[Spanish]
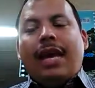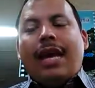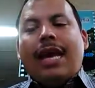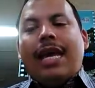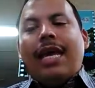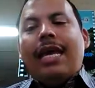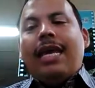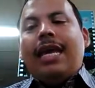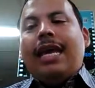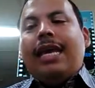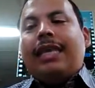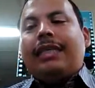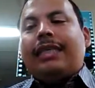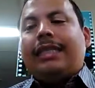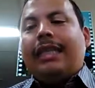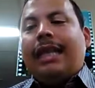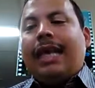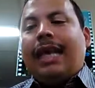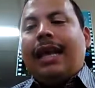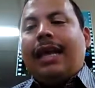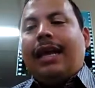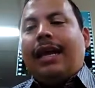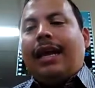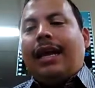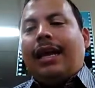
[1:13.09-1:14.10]
y,
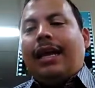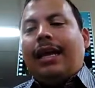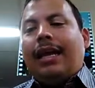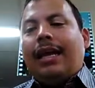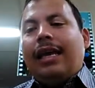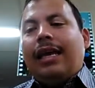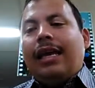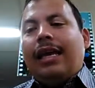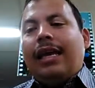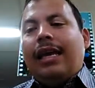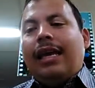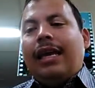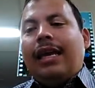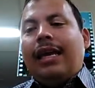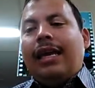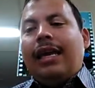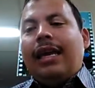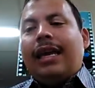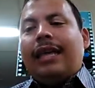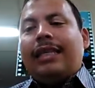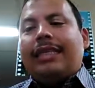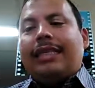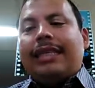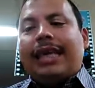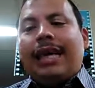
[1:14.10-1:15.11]
y,
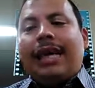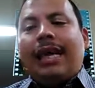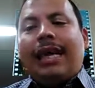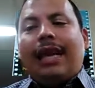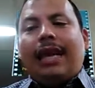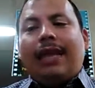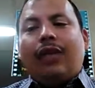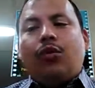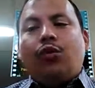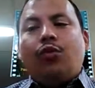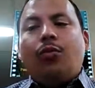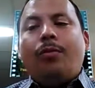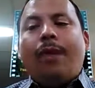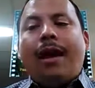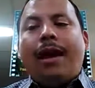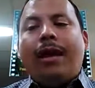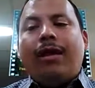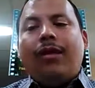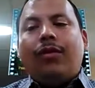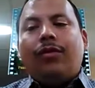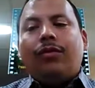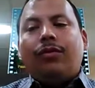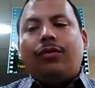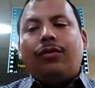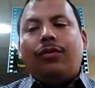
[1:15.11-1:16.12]
acerca tu
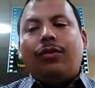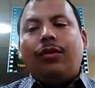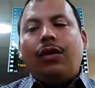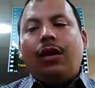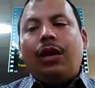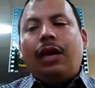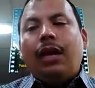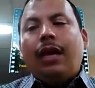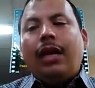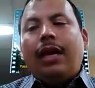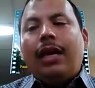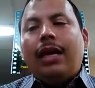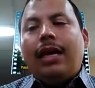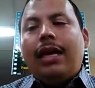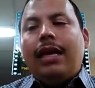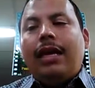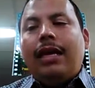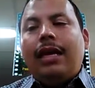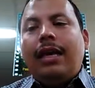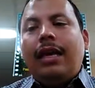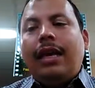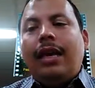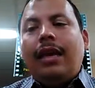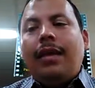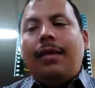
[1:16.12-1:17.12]
mano
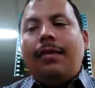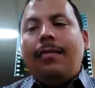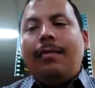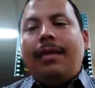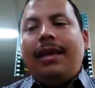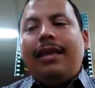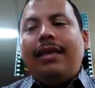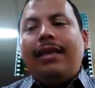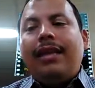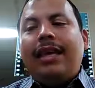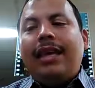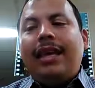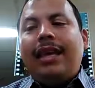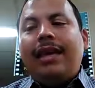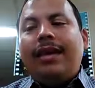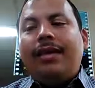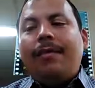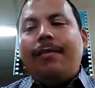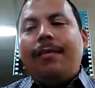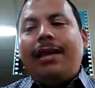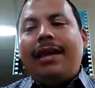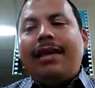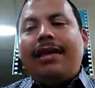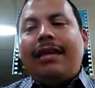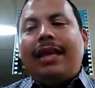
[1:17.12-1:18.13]
y
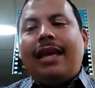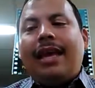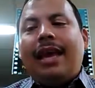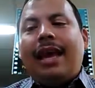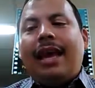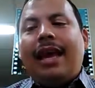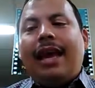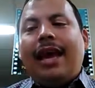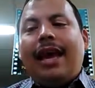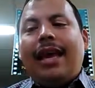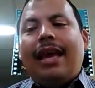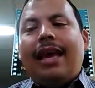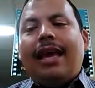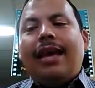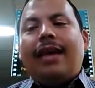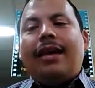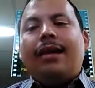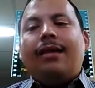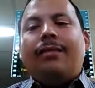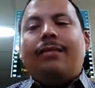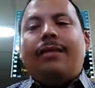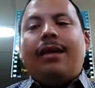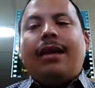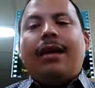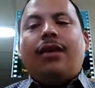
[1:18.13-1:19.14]
métela
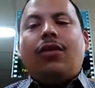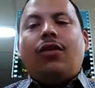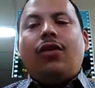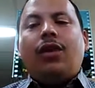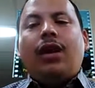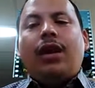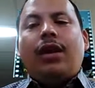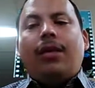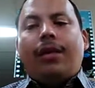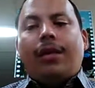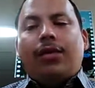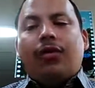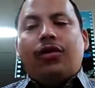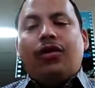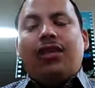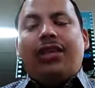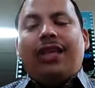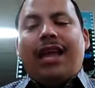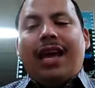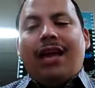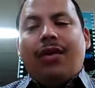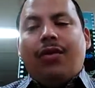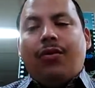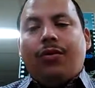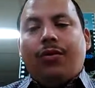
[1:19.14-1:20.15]
en mi, en mi
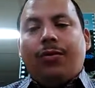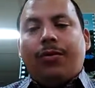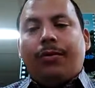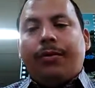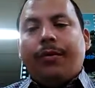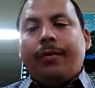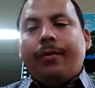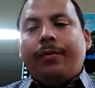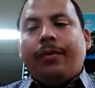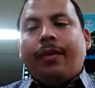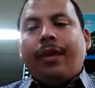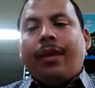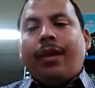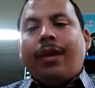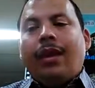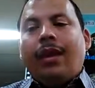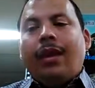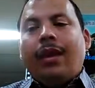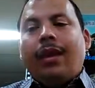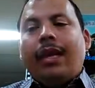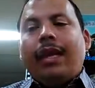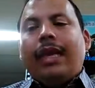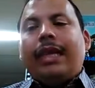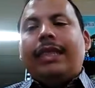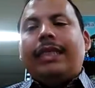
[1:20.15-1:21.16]
costado
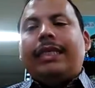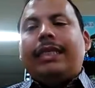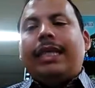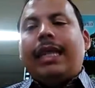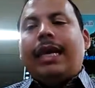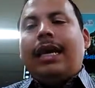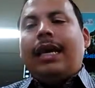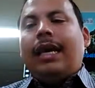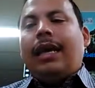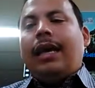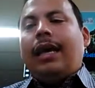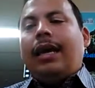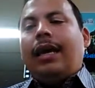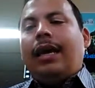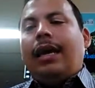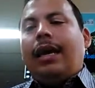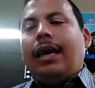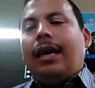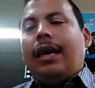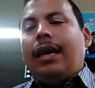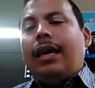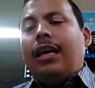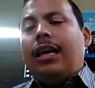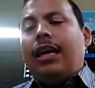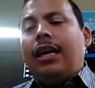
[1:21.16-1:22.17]
y se
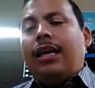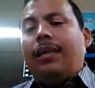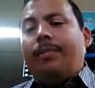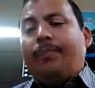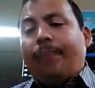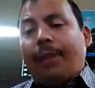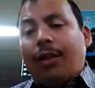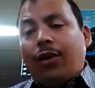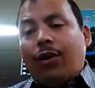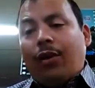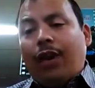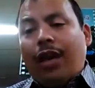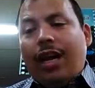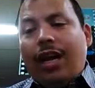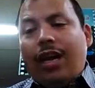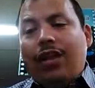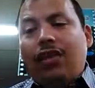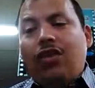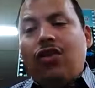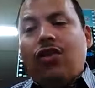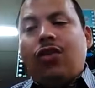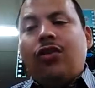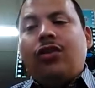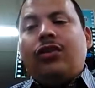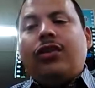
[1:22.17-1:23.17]
y, y, perdón y
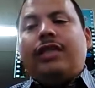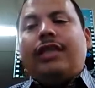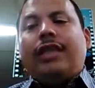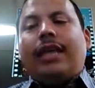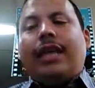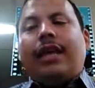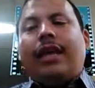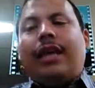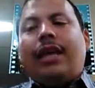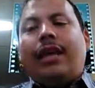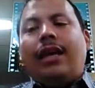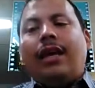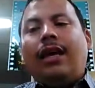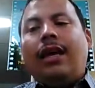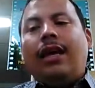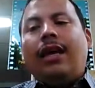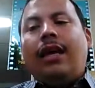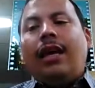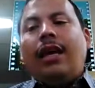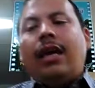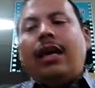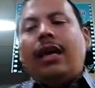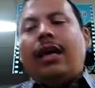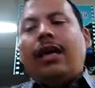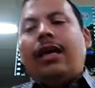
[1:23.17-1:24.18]
no se
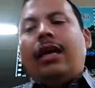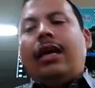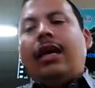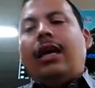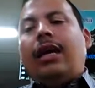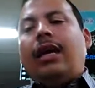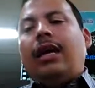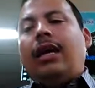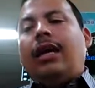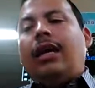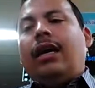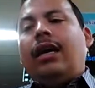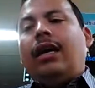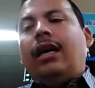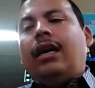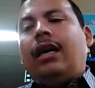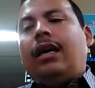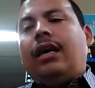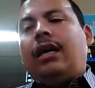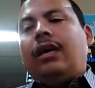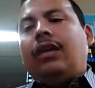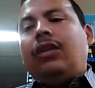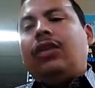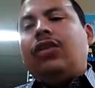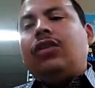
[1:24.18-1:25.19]

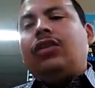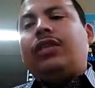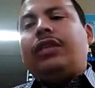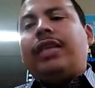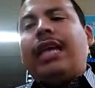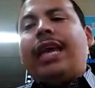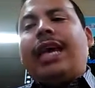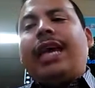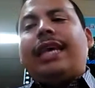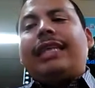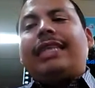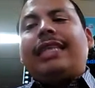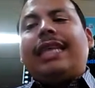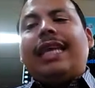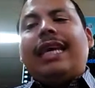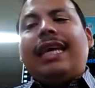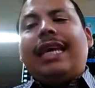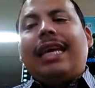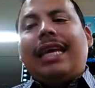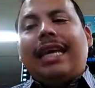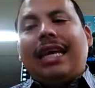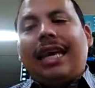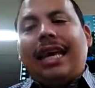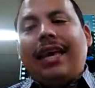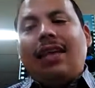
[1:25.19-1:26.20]
eh, no seas
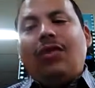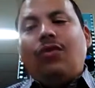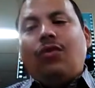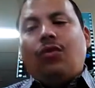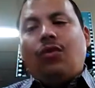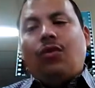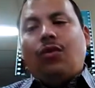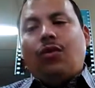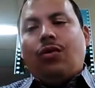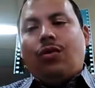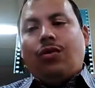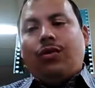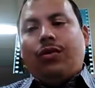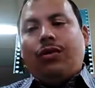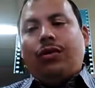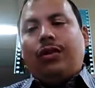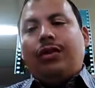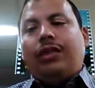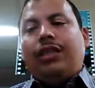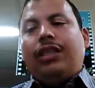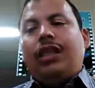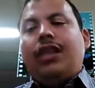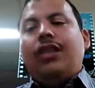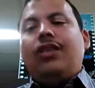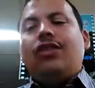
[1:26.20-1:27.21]
incrédulo,
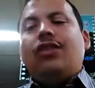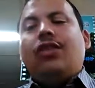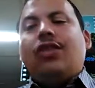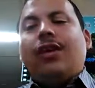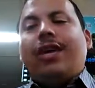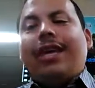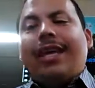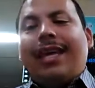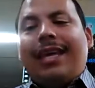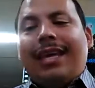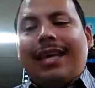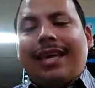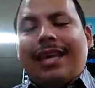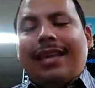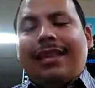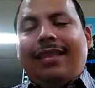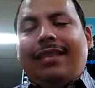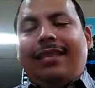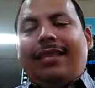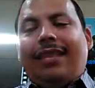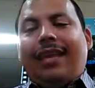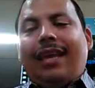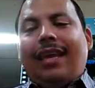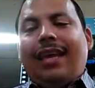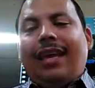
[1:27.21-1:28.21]
sino
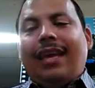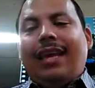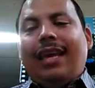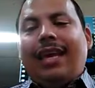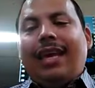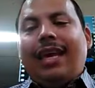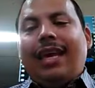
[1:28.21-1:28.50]
creyente.